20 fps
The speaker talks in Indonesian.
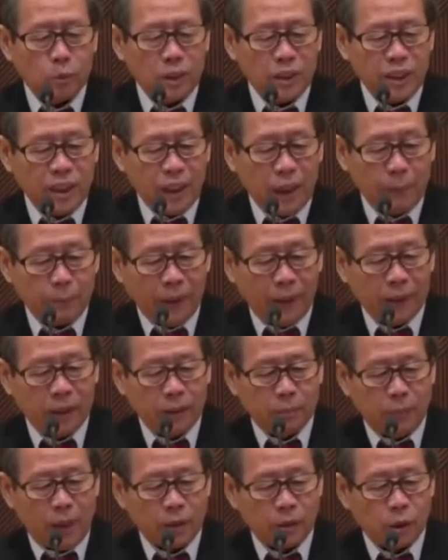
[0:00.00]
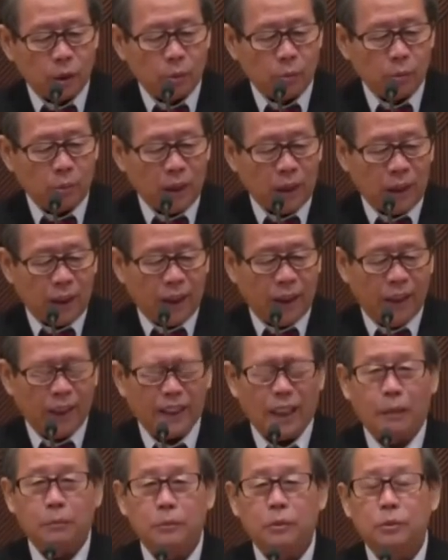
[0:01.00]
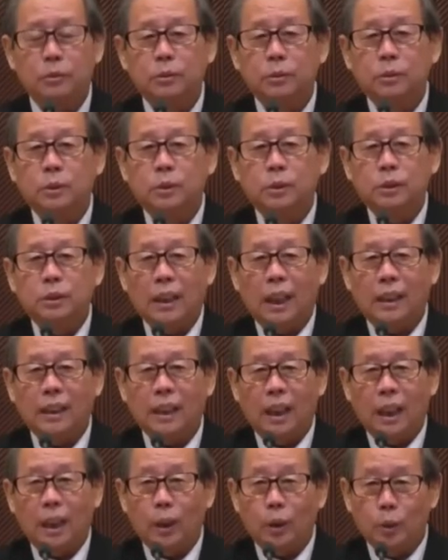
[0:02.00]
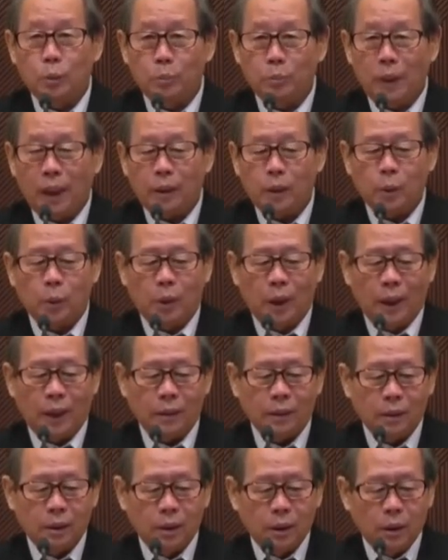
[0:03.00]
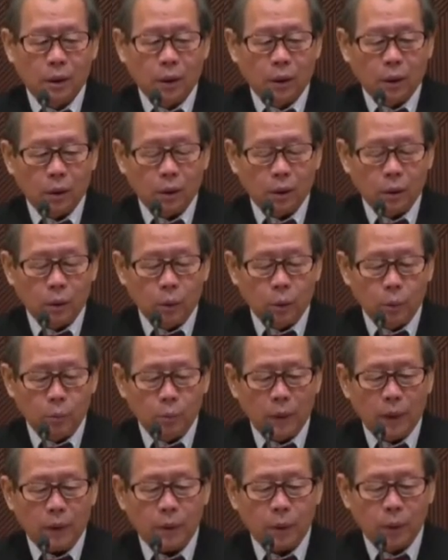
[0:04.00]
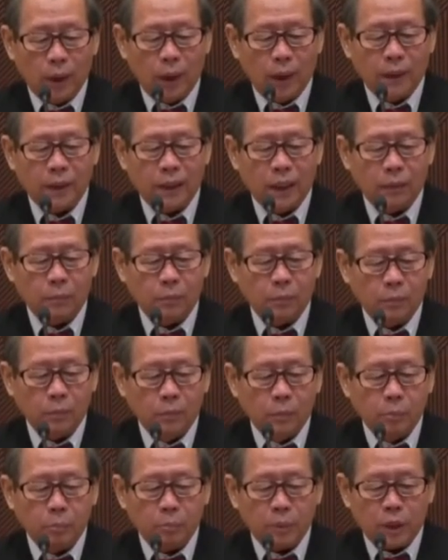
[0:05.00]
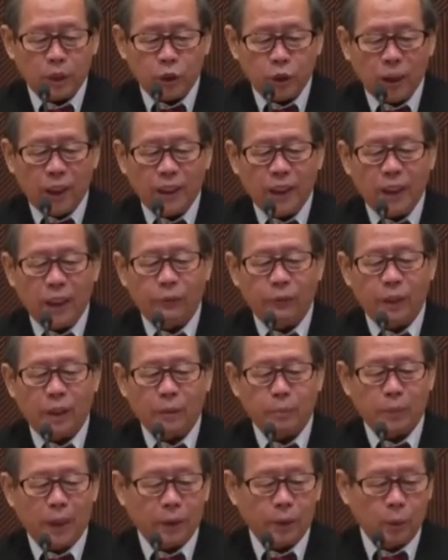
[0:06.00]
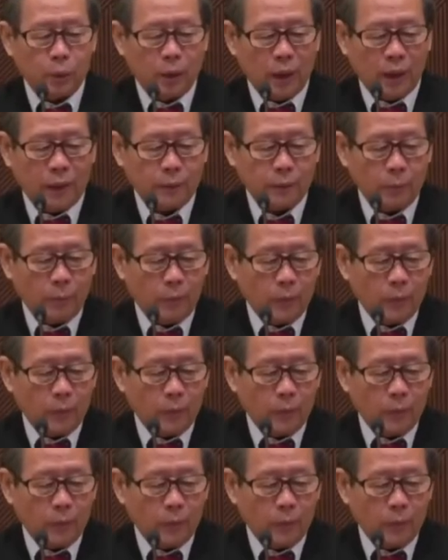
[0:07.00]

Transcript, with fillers: Siapa yang dimaksud mengenai kamu? Adalah umat Tuhan. Umat Tuhan yang percaya firman Tuhan.